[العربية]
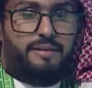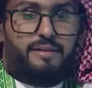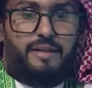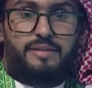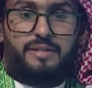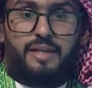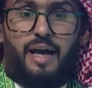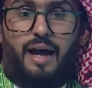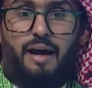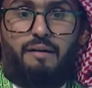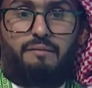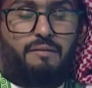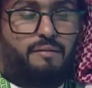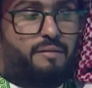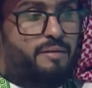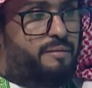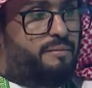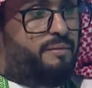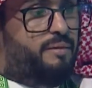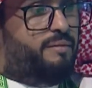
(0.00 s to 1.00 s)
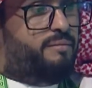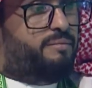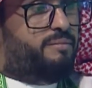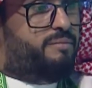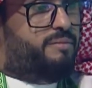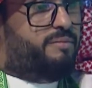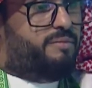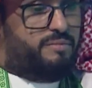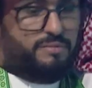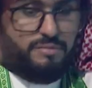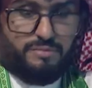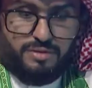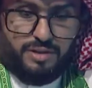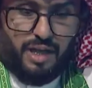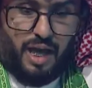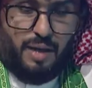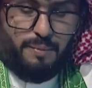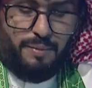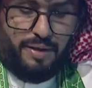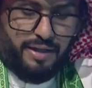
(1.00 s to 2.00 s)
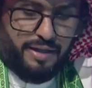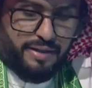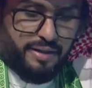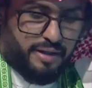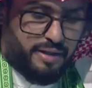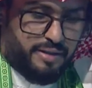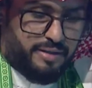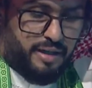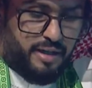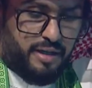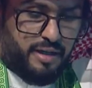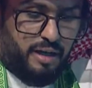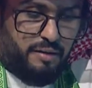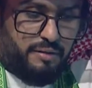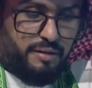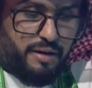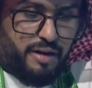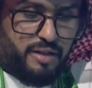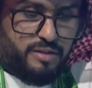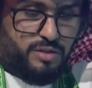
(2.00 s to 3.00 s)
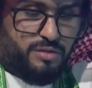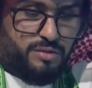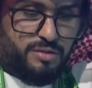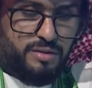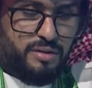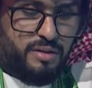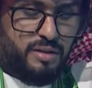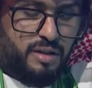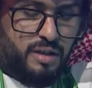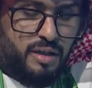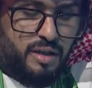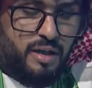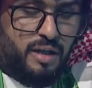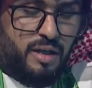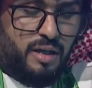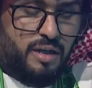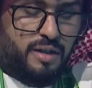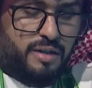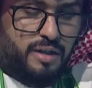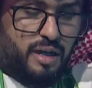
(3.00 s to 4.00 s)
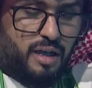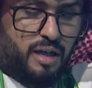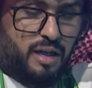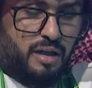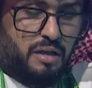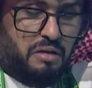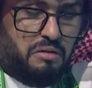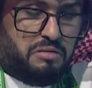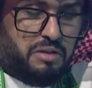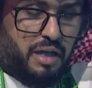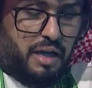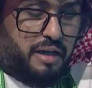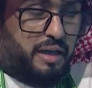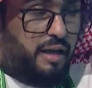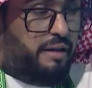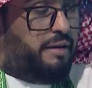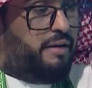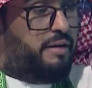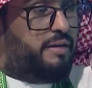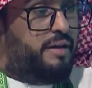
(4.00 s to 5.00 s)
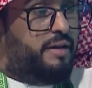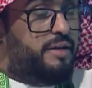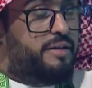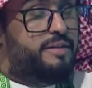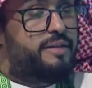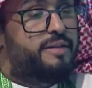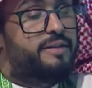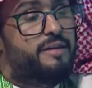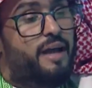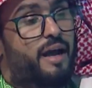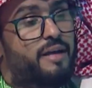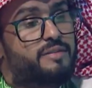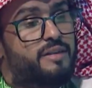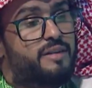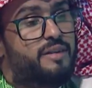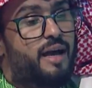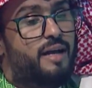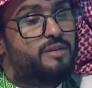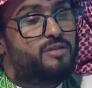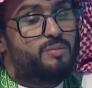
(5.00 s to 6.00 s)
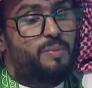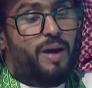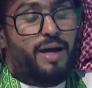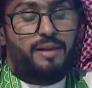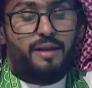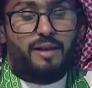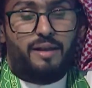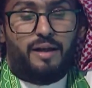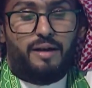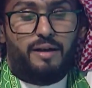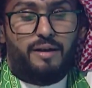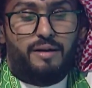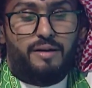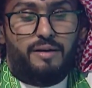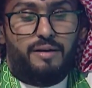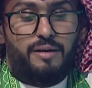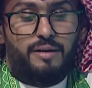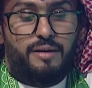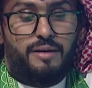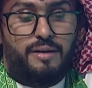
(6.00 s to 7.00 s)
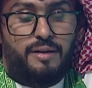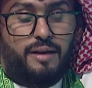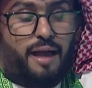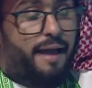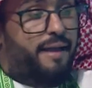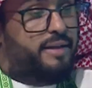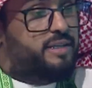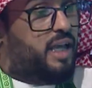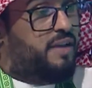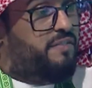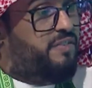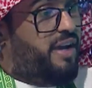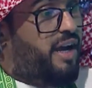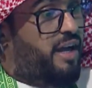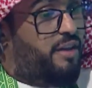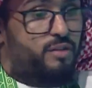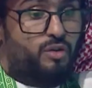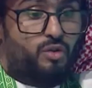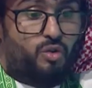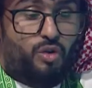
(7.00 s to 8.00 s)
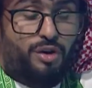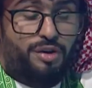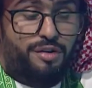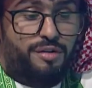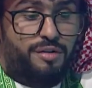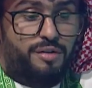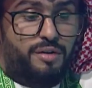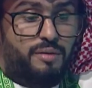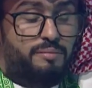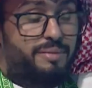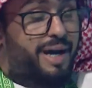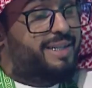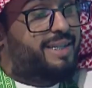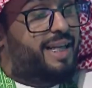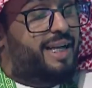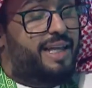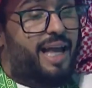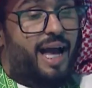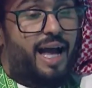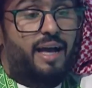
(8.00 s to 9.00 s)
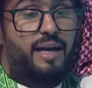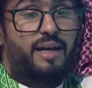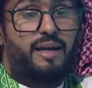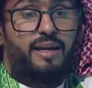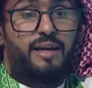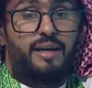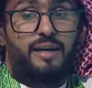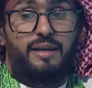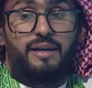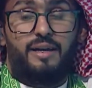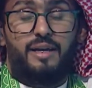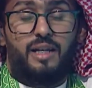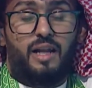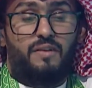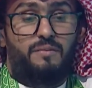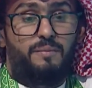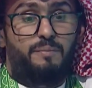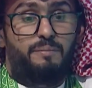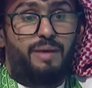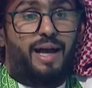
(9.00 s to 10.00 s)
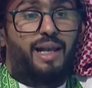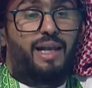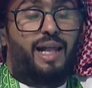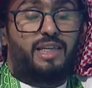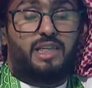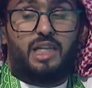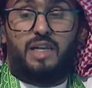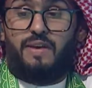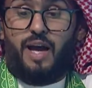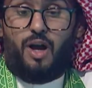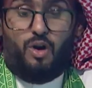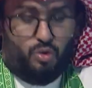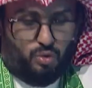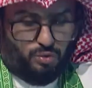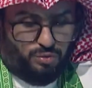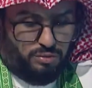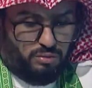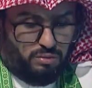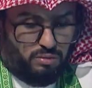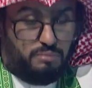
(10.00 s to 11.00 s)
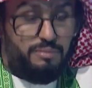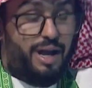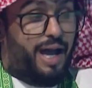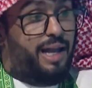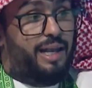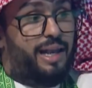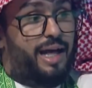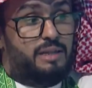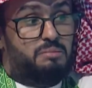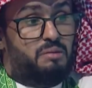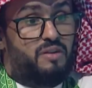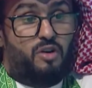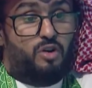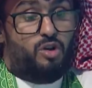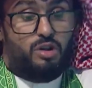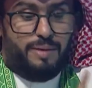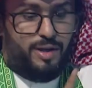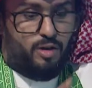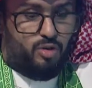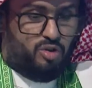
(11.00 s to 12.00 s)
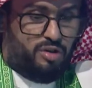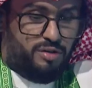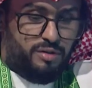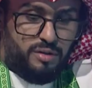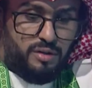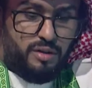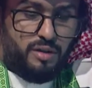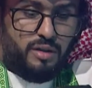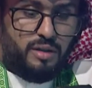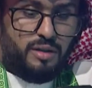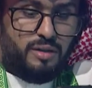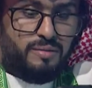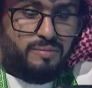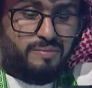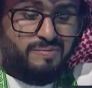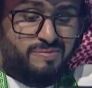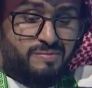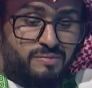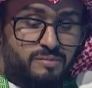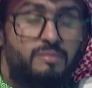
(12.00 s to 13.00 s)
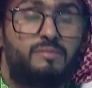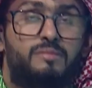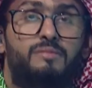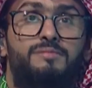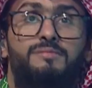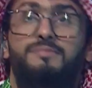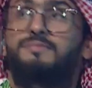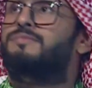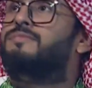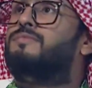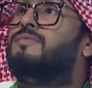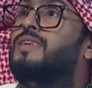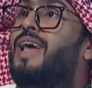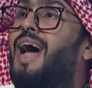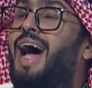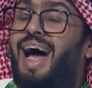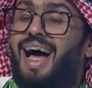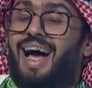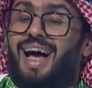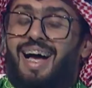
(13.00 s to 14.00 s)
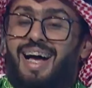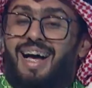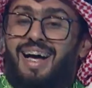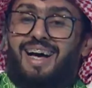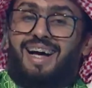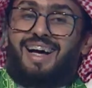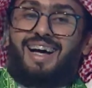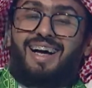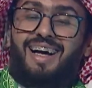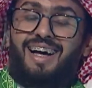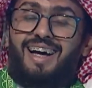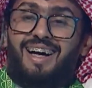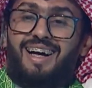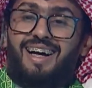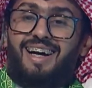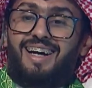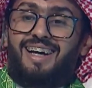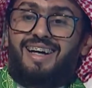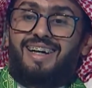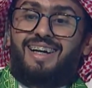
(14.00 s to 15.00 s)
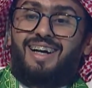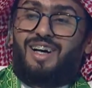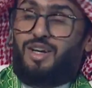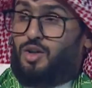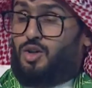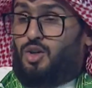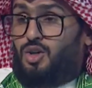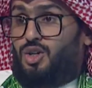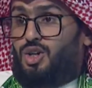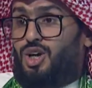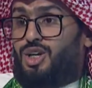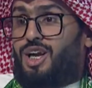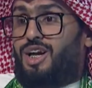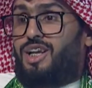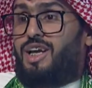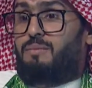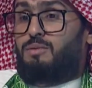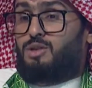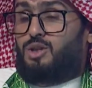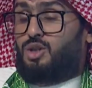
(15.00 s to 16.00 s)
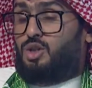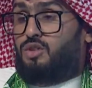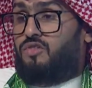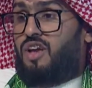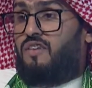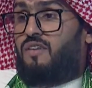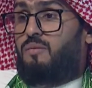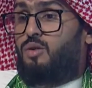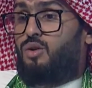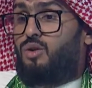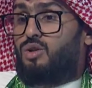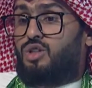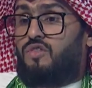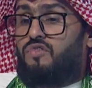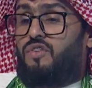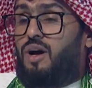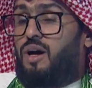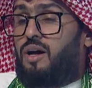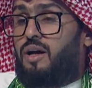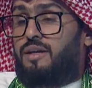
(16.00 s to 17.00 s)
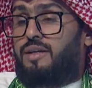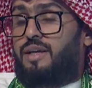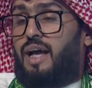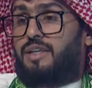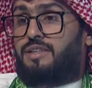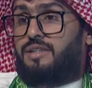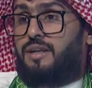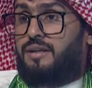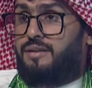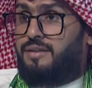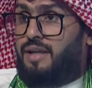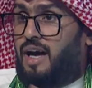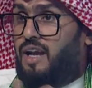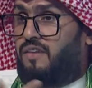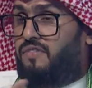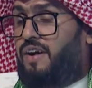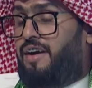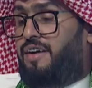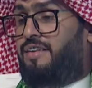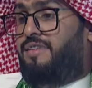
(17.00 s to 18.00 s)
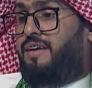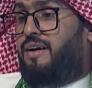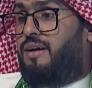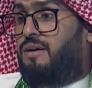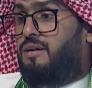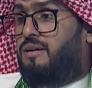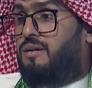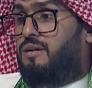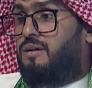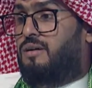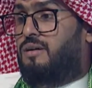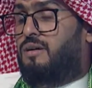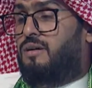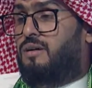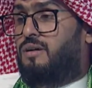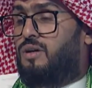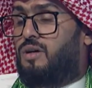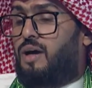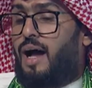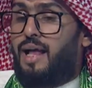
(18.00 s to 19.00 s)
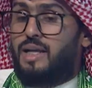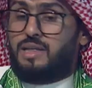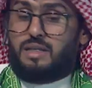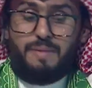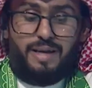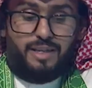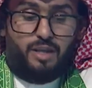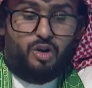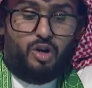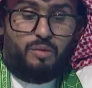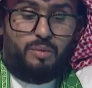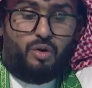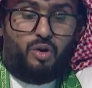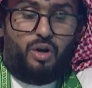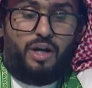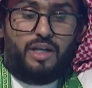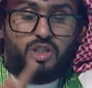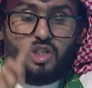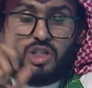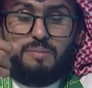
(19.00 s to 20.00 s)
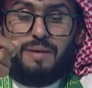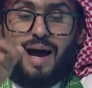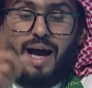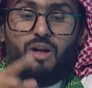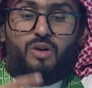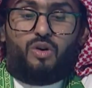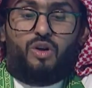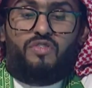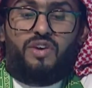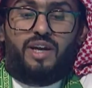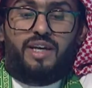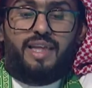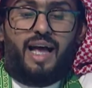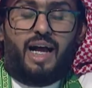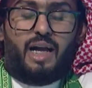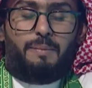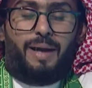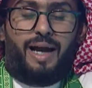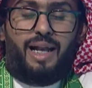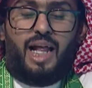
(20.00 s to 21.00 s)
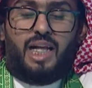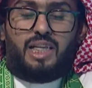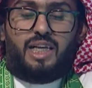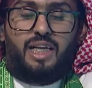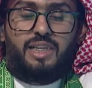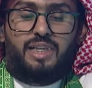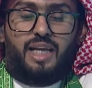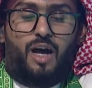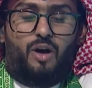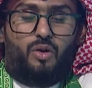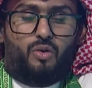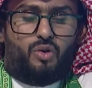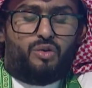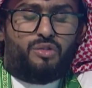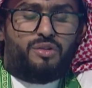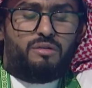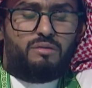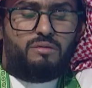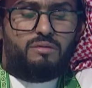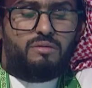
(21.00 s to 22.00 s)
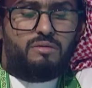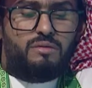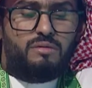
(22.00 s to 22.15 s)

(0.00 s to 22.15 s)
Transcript: قاعد لي ساعه وساحب علينا انا لا راجعون يلا شكله ياسر ذا سبحان الله اي شيء في عرض يروح ما تلقاه الا في المحلات اللي فيها عروض محلات ما في عروض ما يروح ايوه عشان تعرف ان هو راح للعروض وسابك ايه يا كريم تشوف كيف ابو يوسف آه، ياسر نعرفه احنا انا سمعت يقول بيروح الشمال يقول في هناك محلات عندها عروض